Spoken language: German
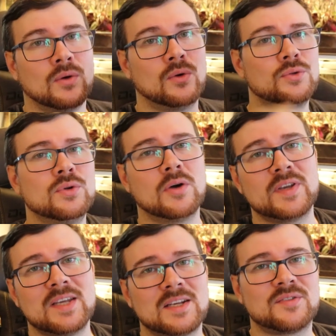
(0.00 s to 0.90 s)
Und nun hoffe
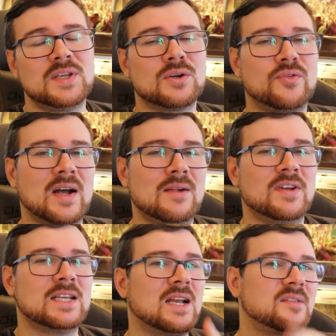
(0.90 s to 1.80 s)
ich, dir hat das Video gefallen.
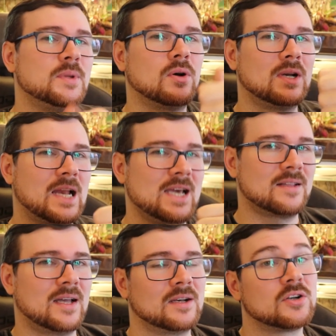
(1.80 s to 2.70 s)
Wenn ja, lass mir doch ein Like
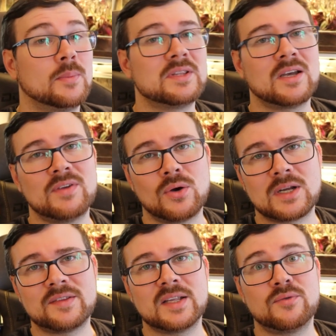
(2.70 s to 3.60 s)
da. Ein Kommentar wäre auch
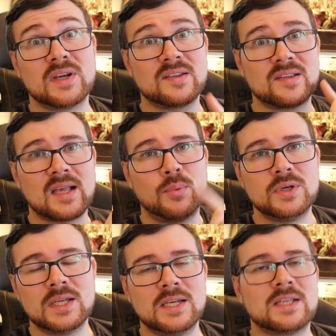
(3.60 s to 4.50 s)
ganz nett. Und vergiss das
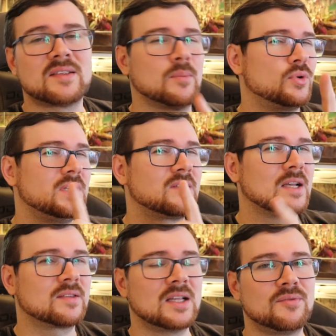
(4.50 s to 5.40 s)
Abonnieren nicht. Das Abonnieren ist
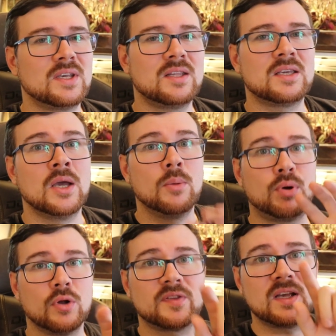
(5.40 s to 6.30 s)
ganz, ganz wichtig.
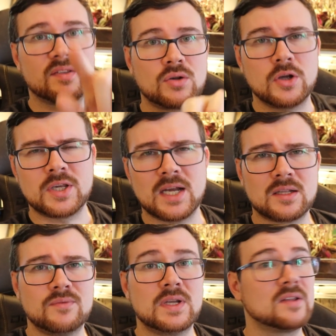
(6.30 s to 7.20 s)
Plus das Glöckchen
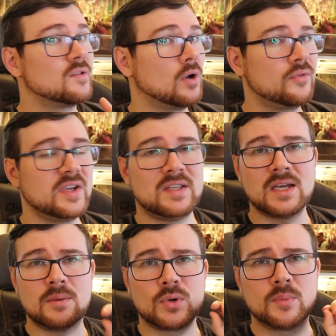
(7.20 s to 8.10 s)
aktivieren ist noch
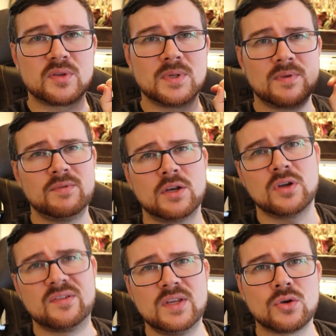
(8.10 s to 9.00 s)
wichtiger. Dann bekommst du mit, wenn wieder ein
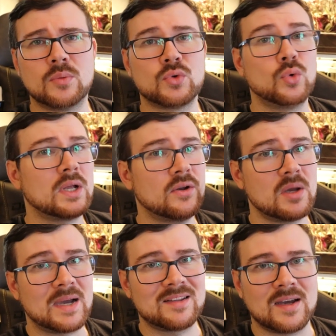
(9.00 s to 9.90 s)
neues Video kommt oder ein neuer
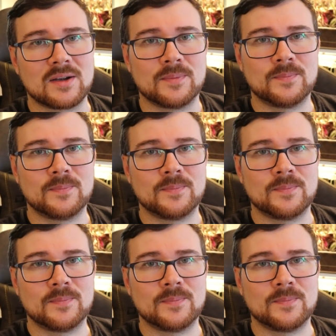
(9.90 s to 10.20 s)
Beitrag.